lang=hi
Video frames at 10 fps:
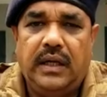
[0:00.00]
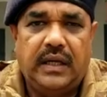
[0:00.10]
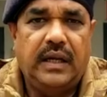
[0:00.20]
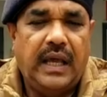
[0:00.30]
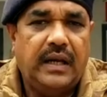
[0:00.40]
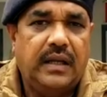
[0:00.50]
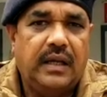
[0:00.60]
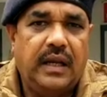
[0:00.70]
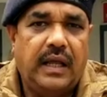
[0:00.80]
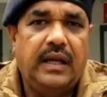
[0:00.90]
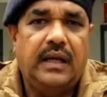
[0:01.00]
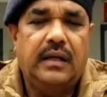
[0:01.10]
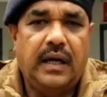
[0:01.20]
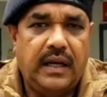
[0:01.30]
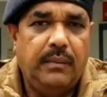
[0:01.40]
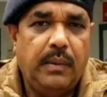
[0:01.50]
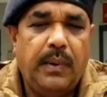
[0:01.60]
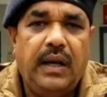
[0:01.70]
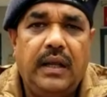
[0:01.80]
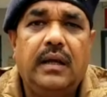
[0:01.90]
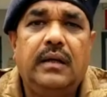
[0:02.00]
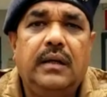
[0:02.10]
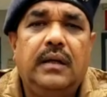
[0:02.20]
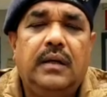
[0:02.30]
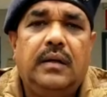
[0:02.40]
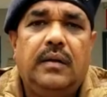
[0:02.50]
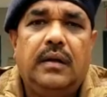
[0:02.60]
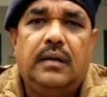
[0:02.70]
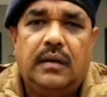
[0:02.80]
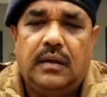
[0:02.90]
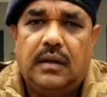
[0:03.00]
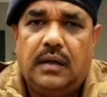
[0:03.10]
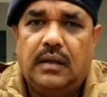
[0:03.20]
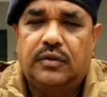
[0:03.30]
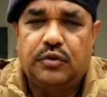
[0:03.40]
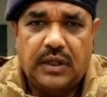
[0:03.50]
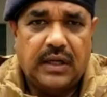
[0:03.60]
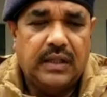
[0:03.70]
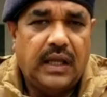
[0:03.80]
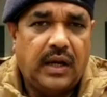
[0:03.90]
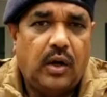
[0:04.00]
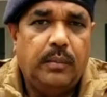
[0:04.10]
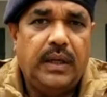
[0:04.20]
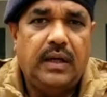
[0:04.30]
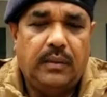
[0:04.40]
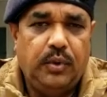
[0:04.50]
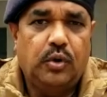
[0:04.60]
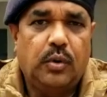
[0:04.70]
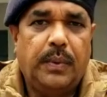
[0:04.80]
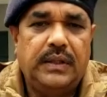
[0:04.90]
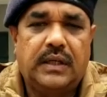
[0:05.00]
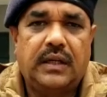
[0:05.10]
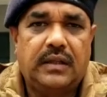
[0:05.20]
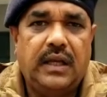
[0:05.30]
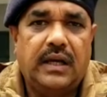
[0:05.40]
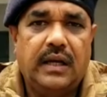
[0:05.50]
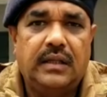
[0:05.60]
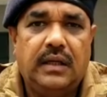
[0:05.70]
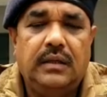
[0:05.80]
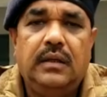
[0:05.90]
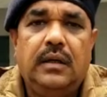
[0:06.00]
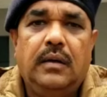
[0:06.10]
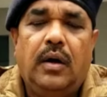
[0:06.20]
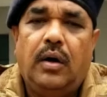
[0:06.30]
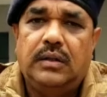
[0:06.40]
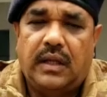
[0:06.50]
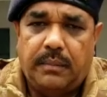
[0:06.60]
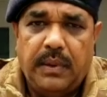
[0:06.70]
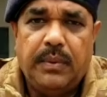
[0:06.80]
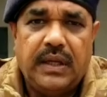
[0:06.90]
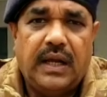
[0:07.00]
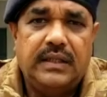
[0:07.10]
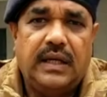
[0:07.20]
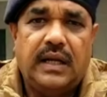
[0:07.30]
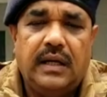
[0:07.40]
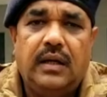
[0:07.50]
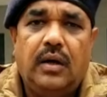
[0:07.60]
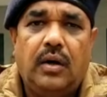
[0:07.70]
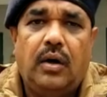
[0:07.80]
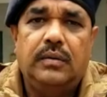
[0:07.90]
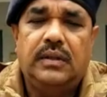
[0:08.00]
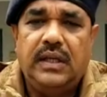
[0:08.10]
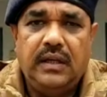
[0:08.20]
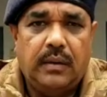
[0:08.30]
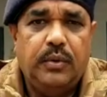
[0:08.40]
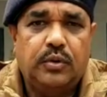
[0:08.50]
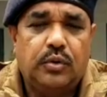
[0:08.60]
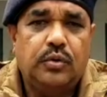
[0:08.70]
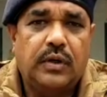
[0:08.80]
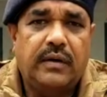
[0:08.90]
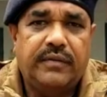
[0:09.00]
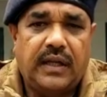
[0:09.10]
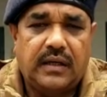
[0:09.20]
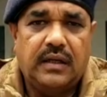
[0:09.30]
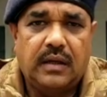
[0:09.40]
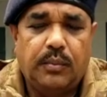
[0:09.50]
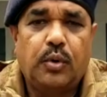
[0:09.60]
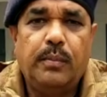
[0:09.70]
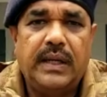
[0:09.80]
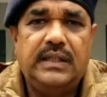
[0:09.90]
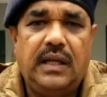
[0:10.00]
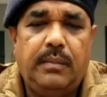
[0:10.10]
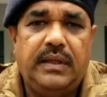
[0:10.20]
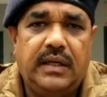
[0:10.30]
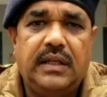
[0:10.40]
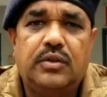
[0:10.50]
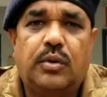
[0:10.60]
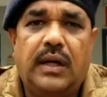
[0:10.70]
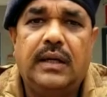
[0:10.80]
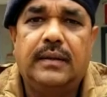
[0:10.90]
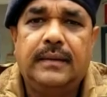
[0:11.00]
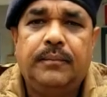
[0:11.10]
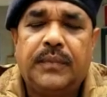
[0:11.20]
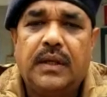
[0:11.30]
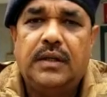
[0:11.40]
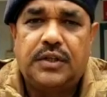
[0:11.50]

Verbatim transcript: एक नहर के किनारे गड्ढे में मिली है सुसंगत धाराओं में अभियोग को पंजीकृत किया गया था तरमीम किया जा रहा है तीन अभियुक्तों को गिरफ्तार करके पूर्व में ही जेल भेजा जा चुका है